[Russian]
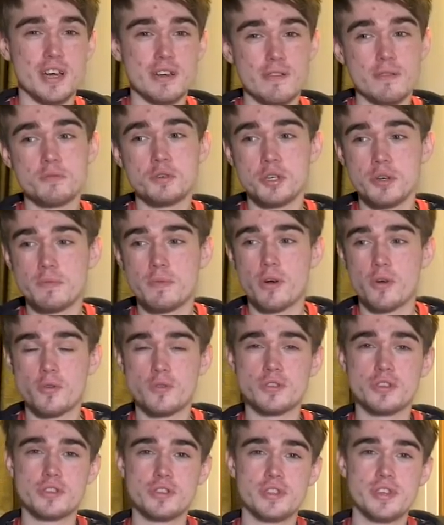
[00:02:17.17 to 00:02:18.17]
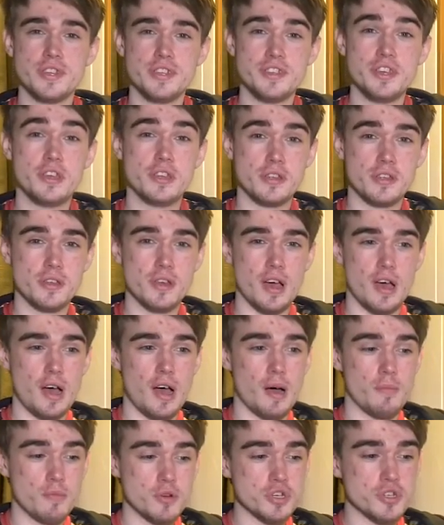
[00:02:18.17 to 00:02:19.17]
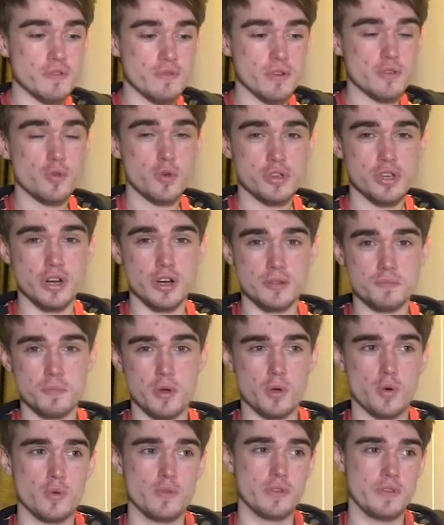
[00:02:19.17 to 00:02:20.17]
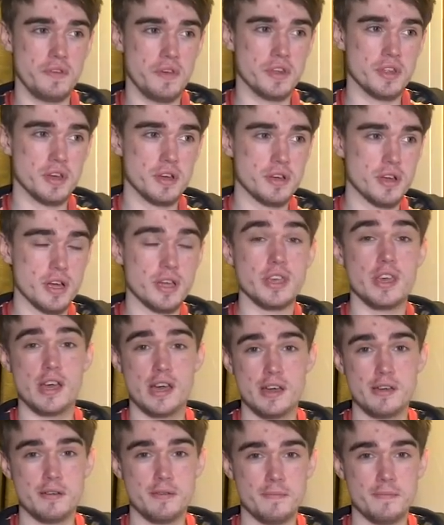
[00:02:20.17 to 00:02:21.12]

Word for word: как вообще проходит день обычного дотера, такого, наверное, как я.